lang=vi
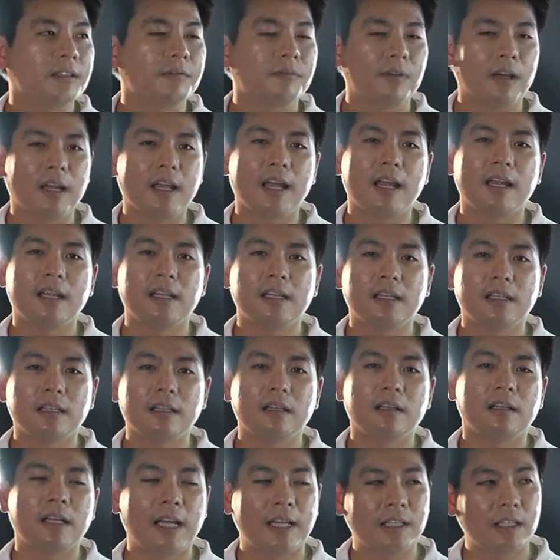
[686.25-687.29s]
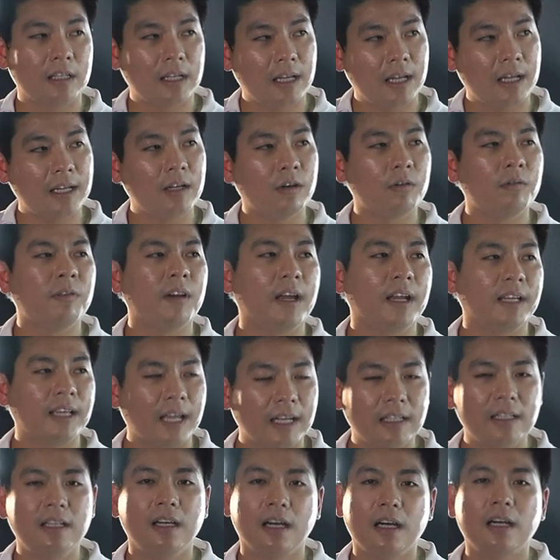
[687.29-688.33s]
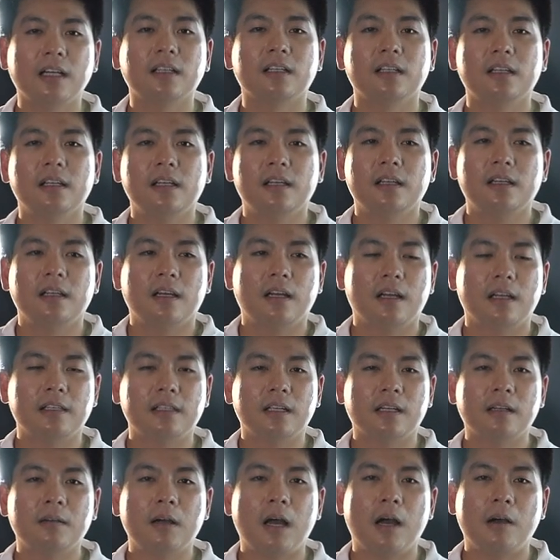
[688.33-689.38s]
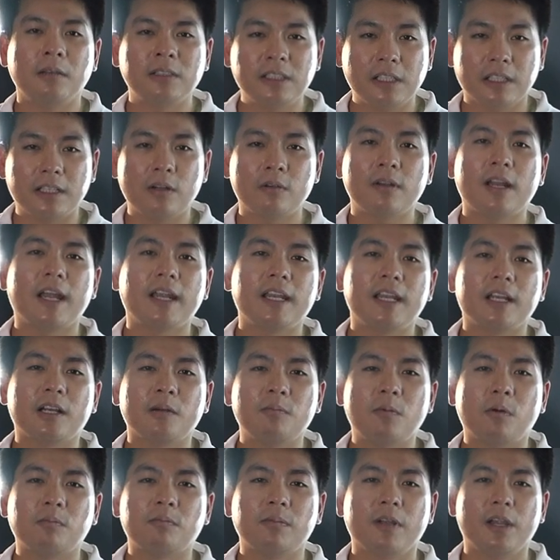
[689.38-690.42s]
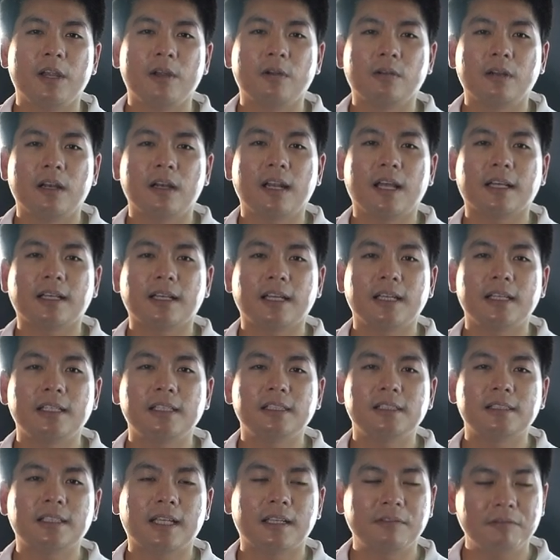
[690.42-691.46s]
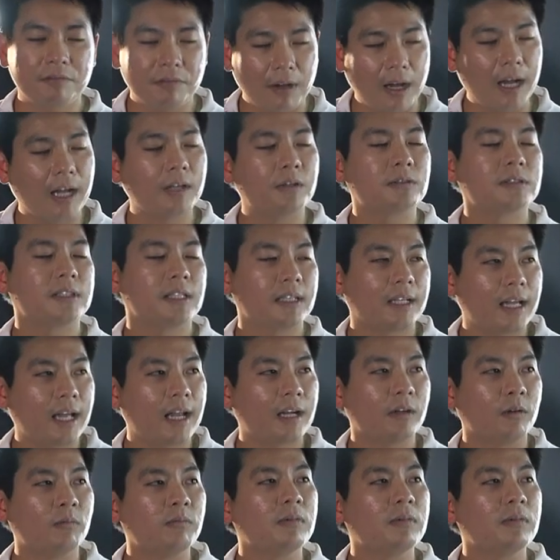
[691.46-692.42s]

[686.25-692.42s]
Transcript: vệ, hai hai hai hậu vệ cánh hơn. Ừ. Nhưng ở trận đấu này thì có một điều đó là cái cánh phải của Saka đúng